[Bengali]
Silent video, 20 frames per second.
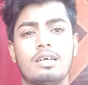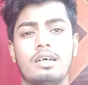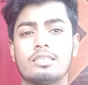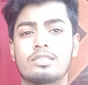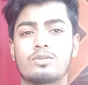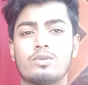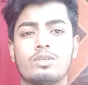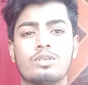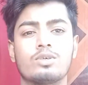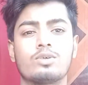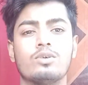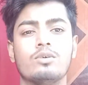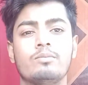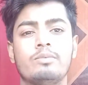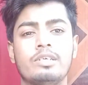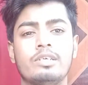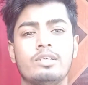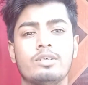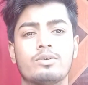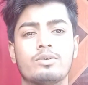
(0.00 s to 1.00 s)
আজকে অনেকগুলো
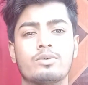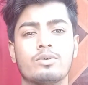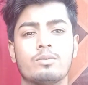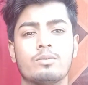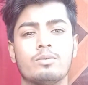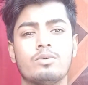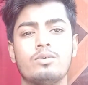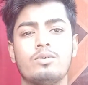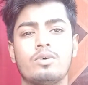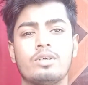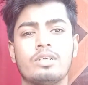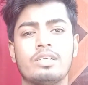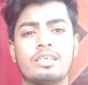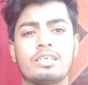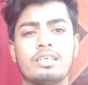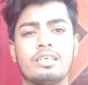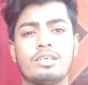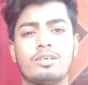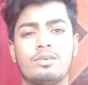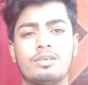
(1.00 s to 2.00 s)
ভিডিও করব
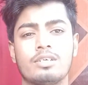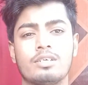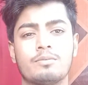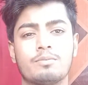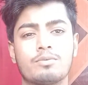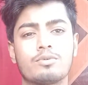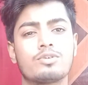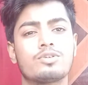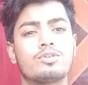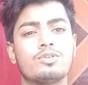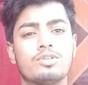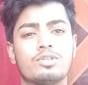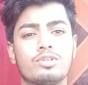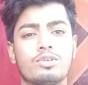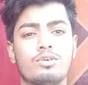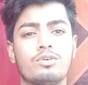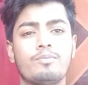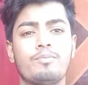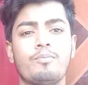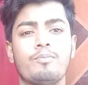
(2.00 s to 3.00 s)
অনেকের অনেক প্রশ্ন ছিল